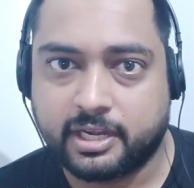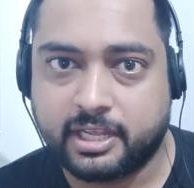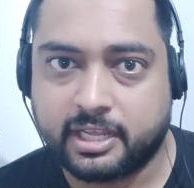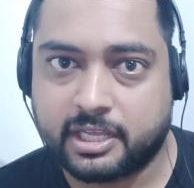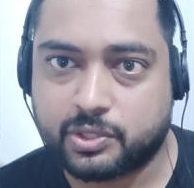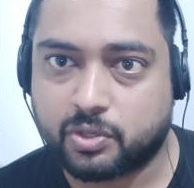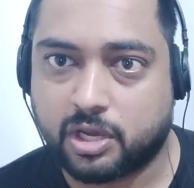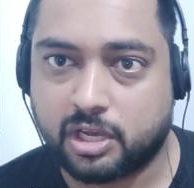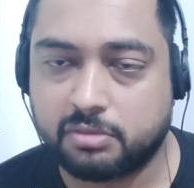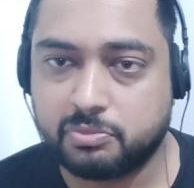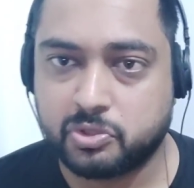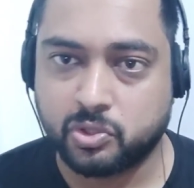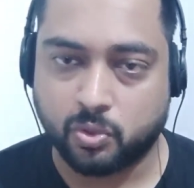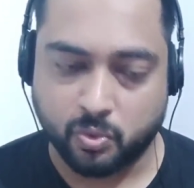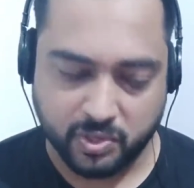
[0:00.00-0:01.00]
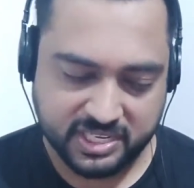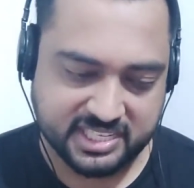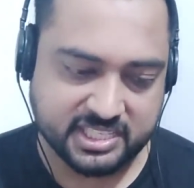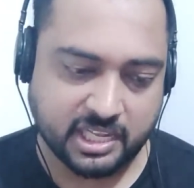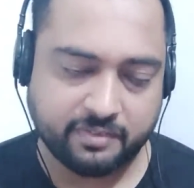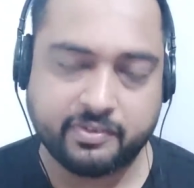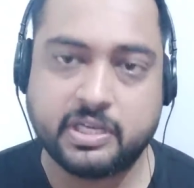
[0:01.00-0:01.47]
ठीक है तो अब जो
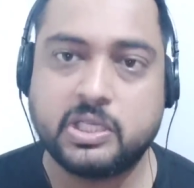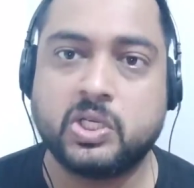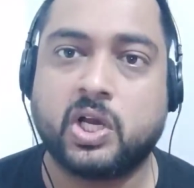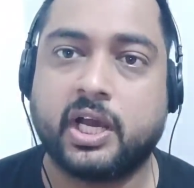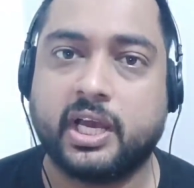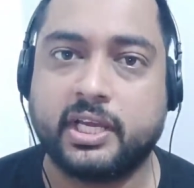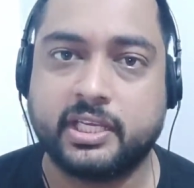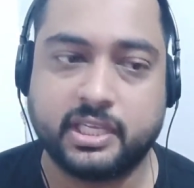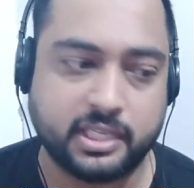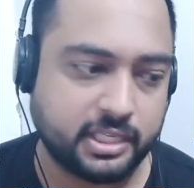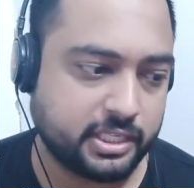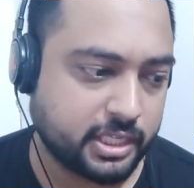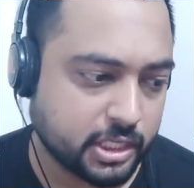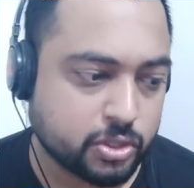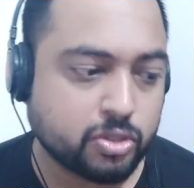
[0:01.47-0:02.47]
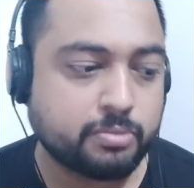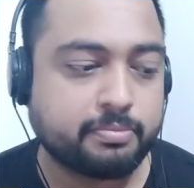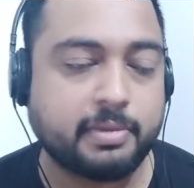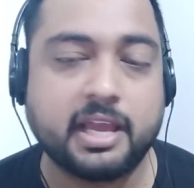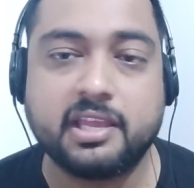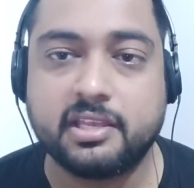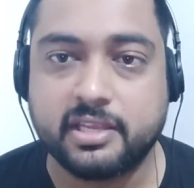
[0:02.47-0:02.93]
ओरिजिनल वीडियो आएगी ये तो
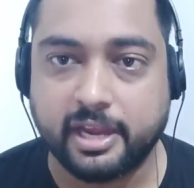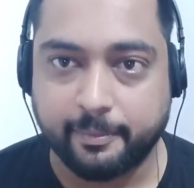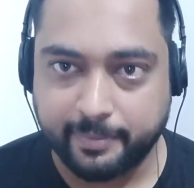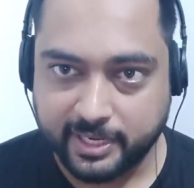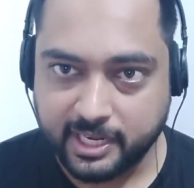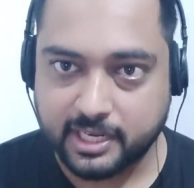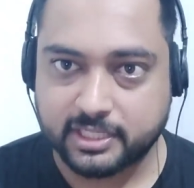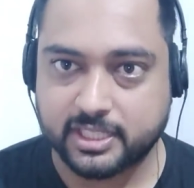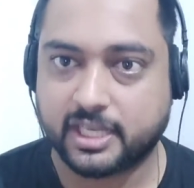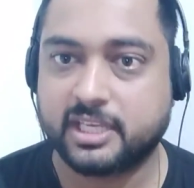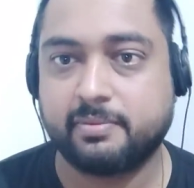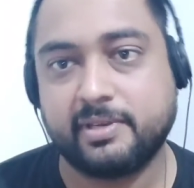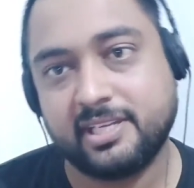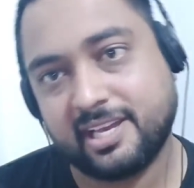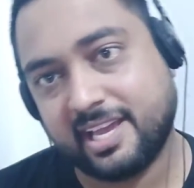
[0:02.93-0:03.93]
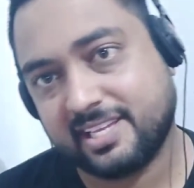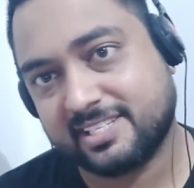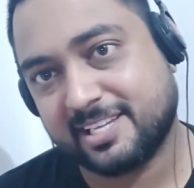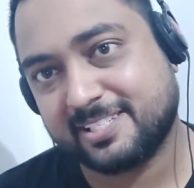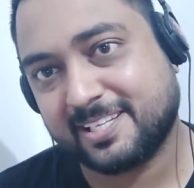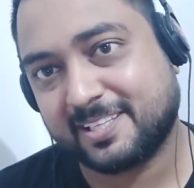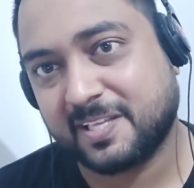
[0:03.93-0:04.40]
भाई अपडेट था कि भैया
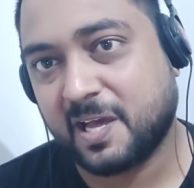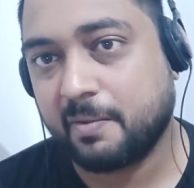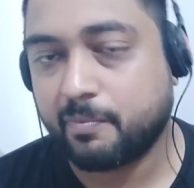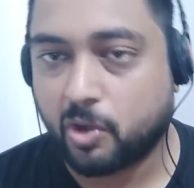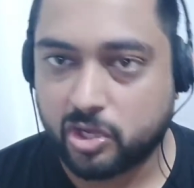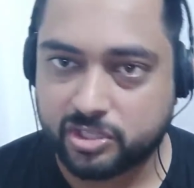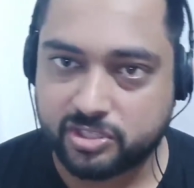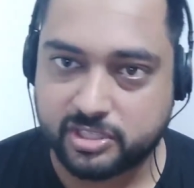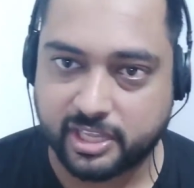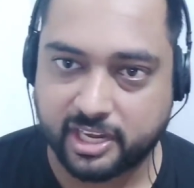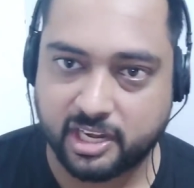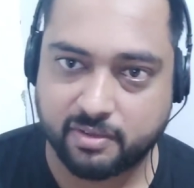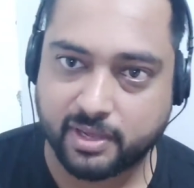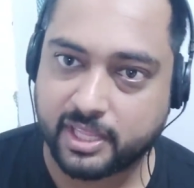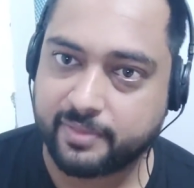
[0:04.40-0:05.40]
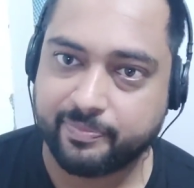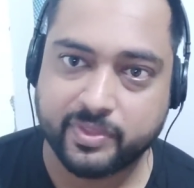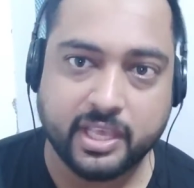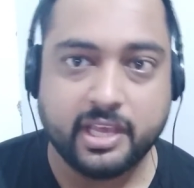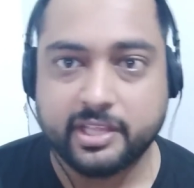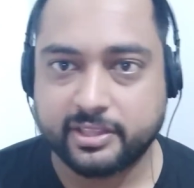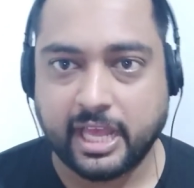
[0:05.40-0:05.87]
ऐसा ऐसा था बहुत धन्यवाद
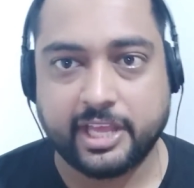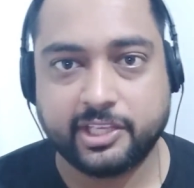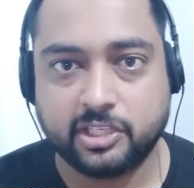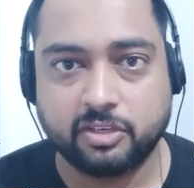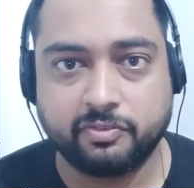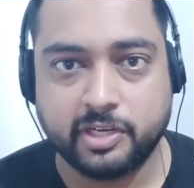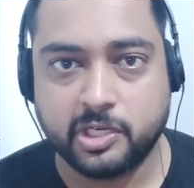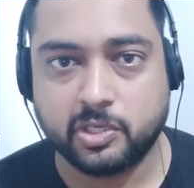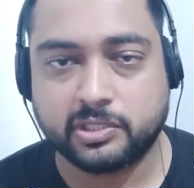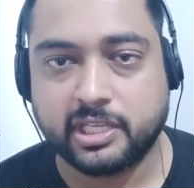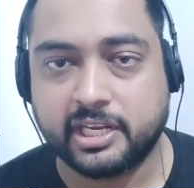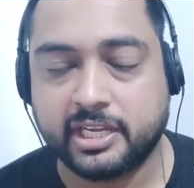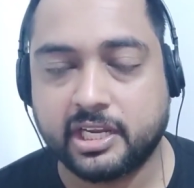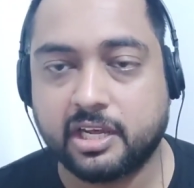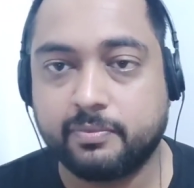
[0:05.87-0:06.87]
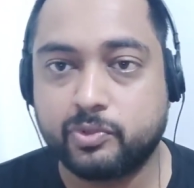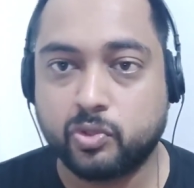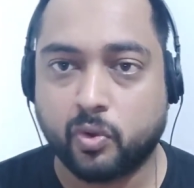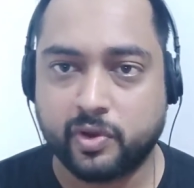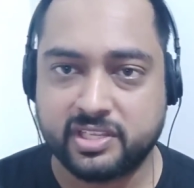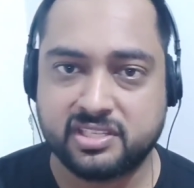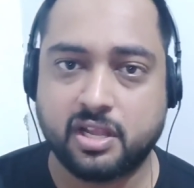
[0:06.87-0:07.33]
थैंक यू वीडियो था लेकिन अब
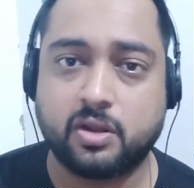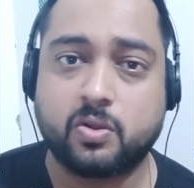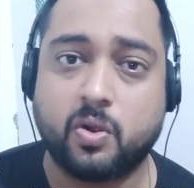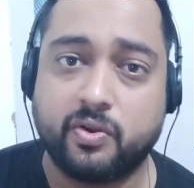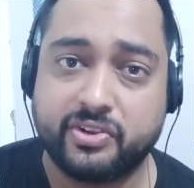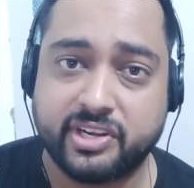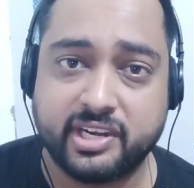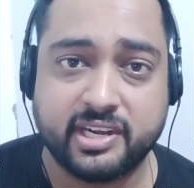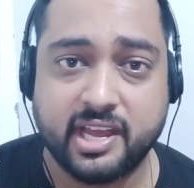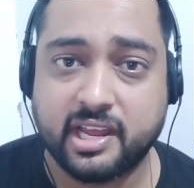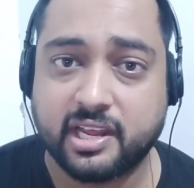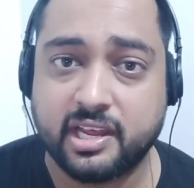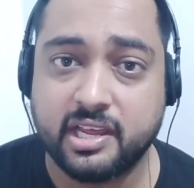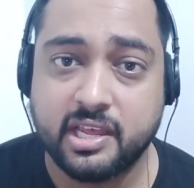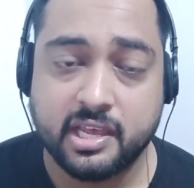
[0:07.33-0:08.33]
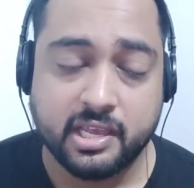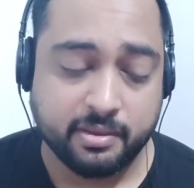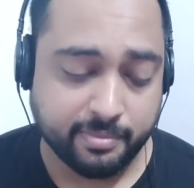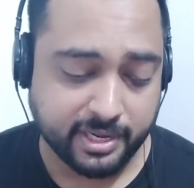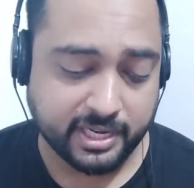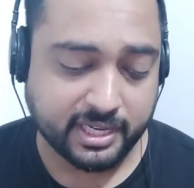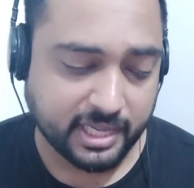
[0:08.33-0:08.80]
जो ओरिजिनल कंटेंट आएगा
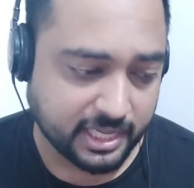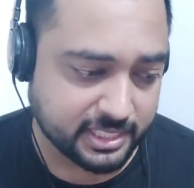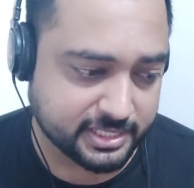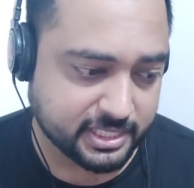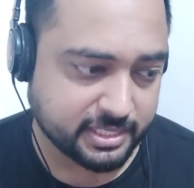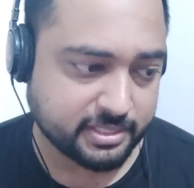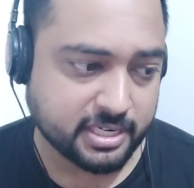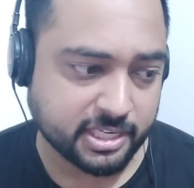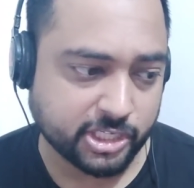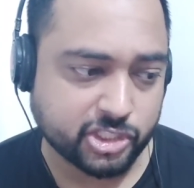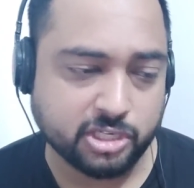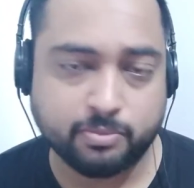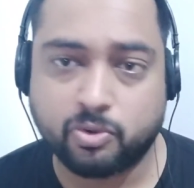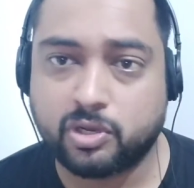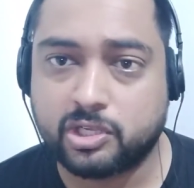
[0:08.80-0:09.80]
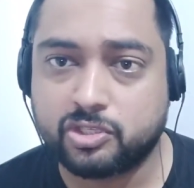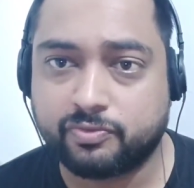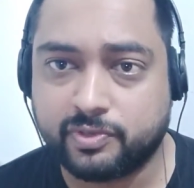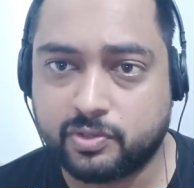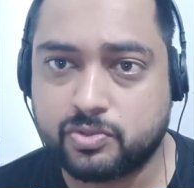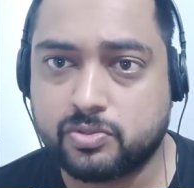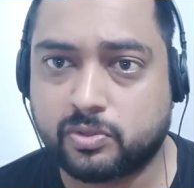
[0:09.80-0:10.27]
मेरे ख्याल से राजा शमो का जो
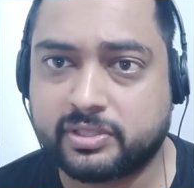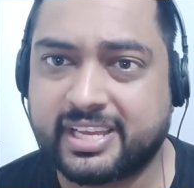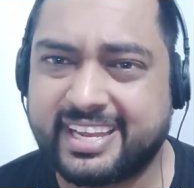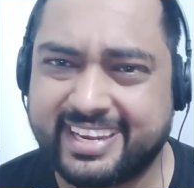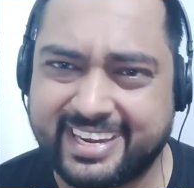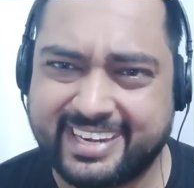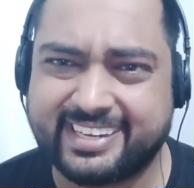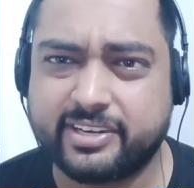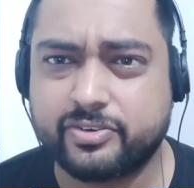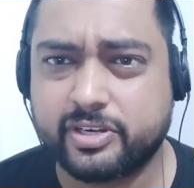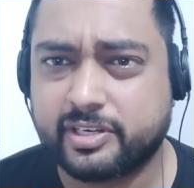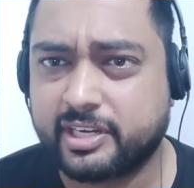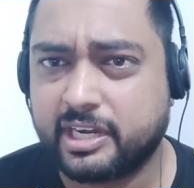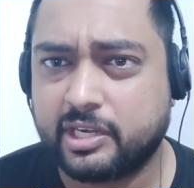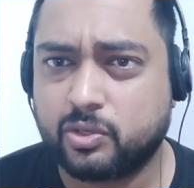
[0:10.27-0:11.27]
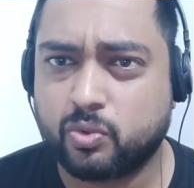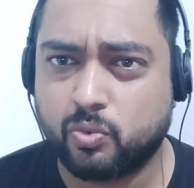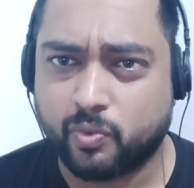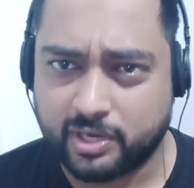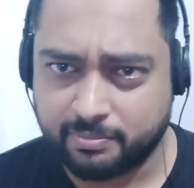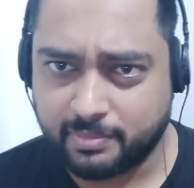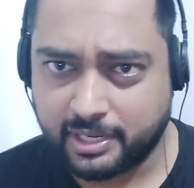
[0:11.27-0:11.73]
व्यूज़ होता है एट हंड्रेड के
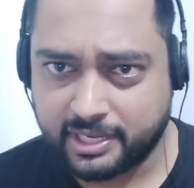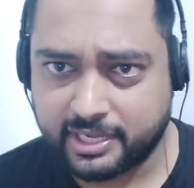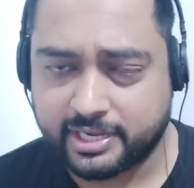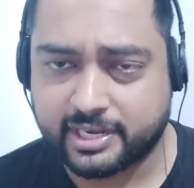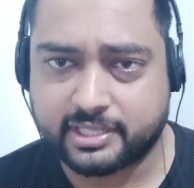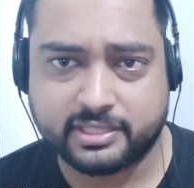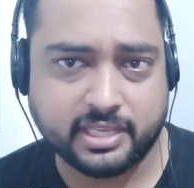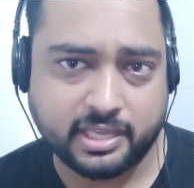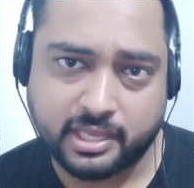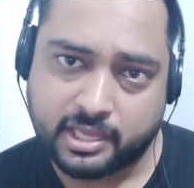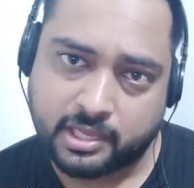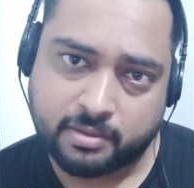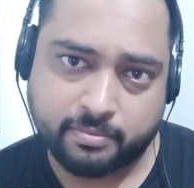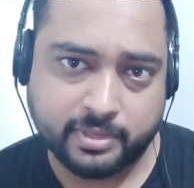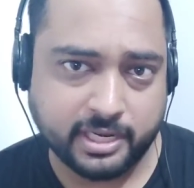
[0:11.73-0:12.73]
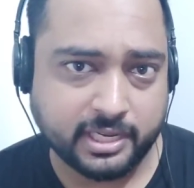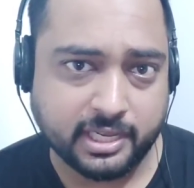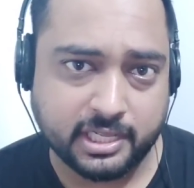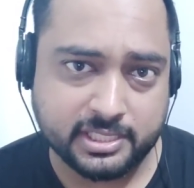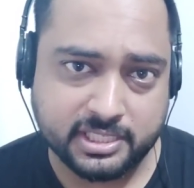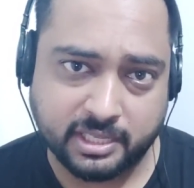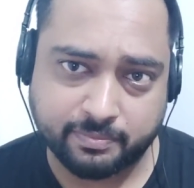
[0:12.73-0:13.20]
टू वन मिलियन रहता है मेरे
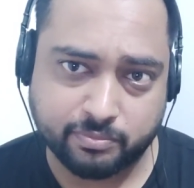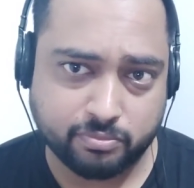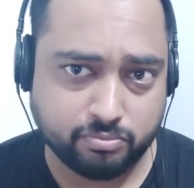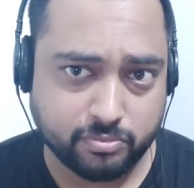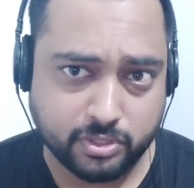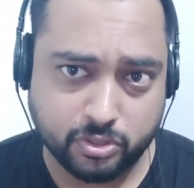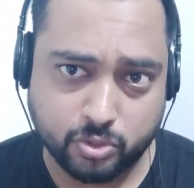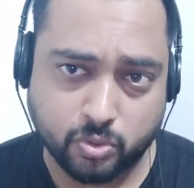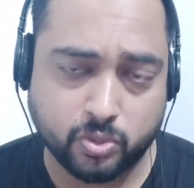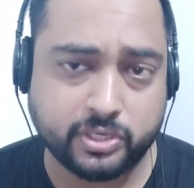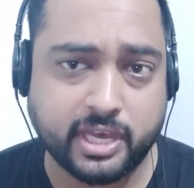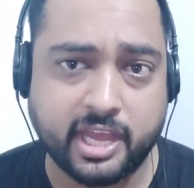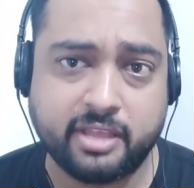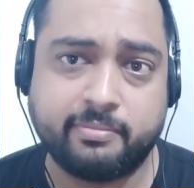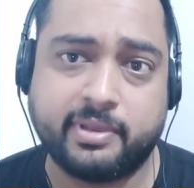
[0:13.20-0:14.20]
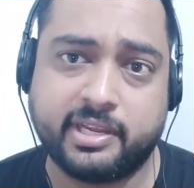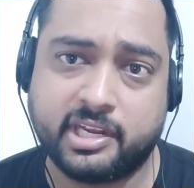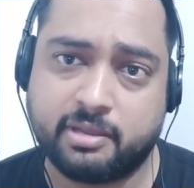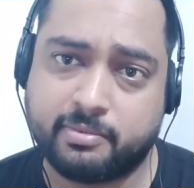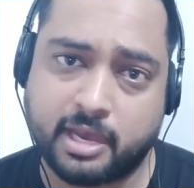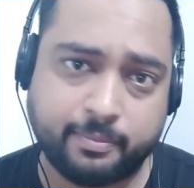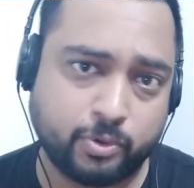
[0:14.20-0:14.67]
ख्याल से अब दो ढाई
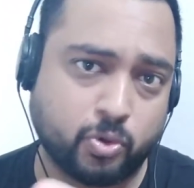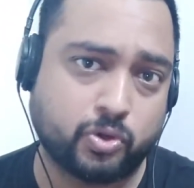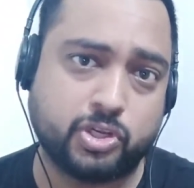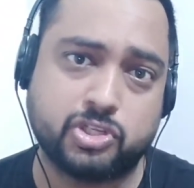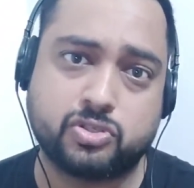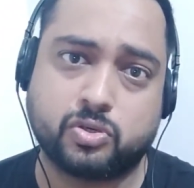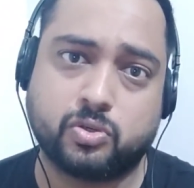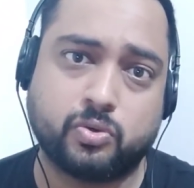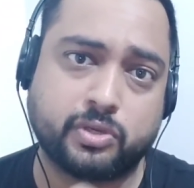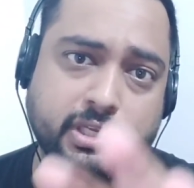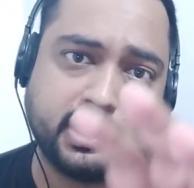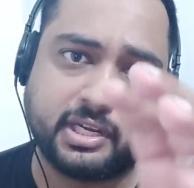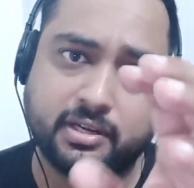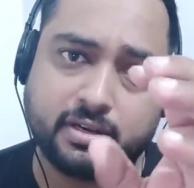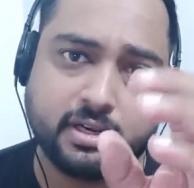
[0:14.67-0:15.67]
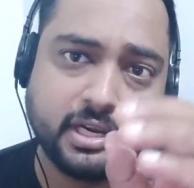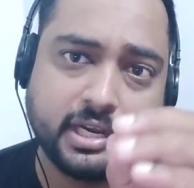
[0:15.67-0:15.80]
महीने में आप नोटिस करोगे